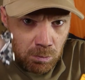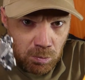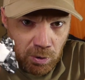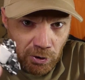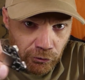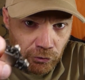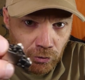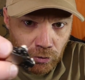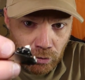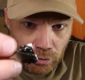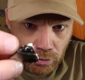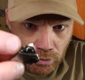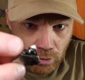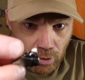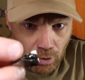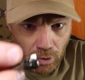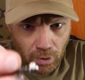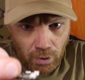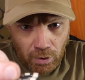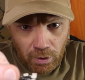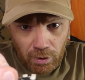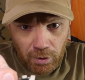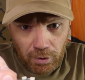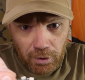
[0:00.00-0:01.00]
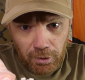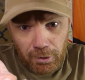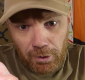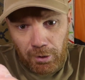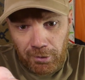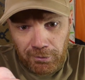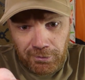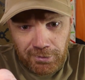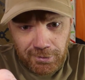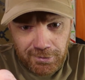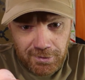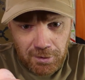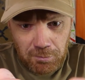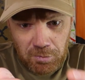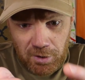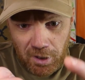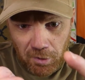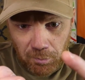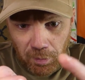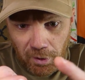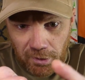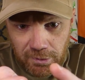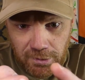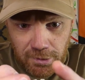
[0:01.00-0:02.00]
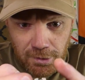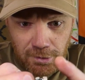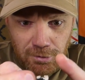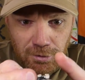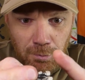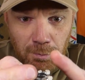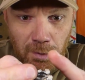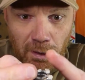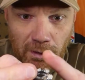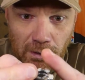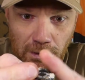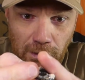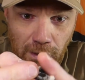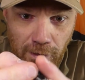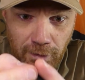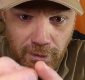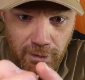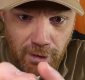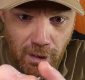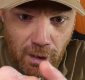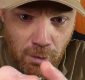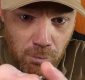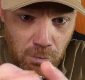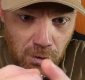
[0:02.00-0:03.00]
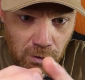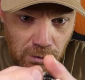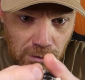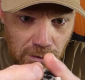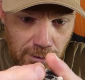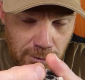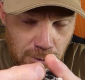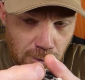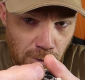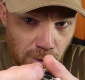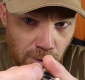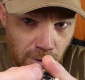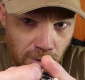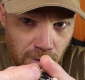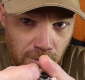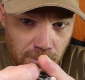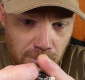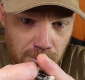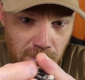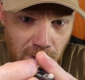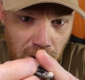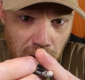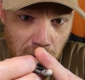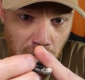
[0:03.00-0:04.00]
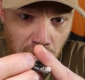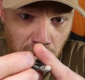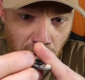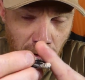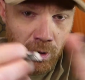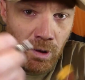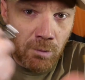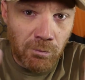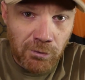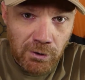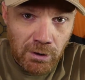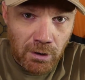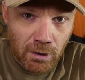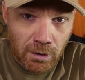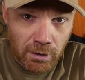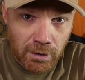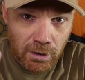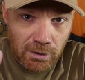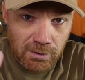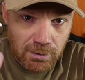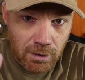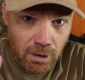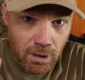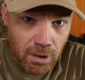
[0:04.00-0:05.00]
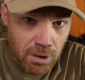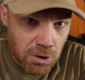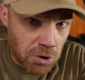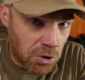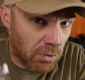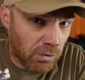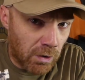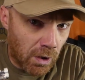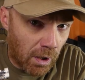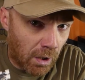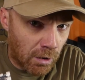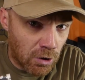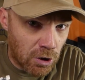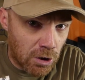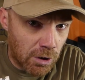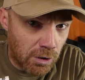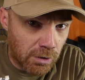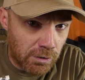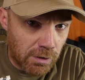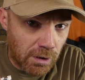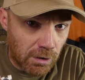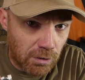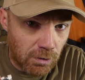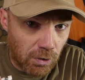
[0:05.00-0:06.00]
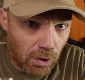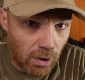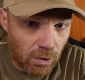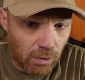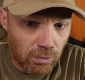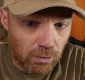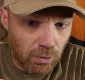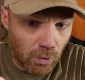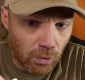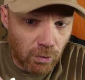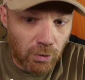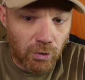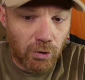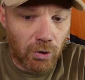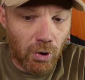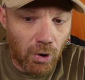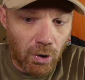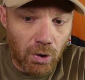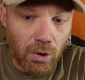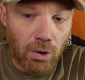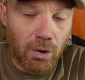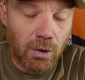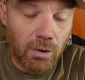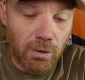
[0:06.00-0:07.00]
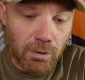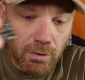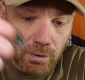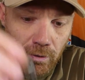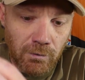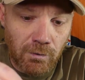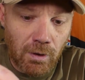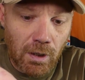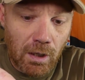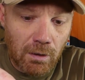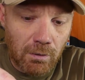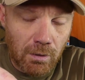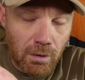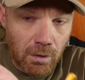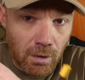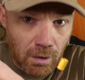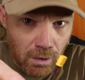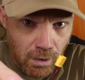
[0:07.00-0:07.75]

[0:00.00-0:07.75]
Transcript: parce que c'était bien pratique de mettre la cam entre les deux, mais le problème c'est qu'en cas de crash, on arrache les connecteurs. Donc euh, voilà,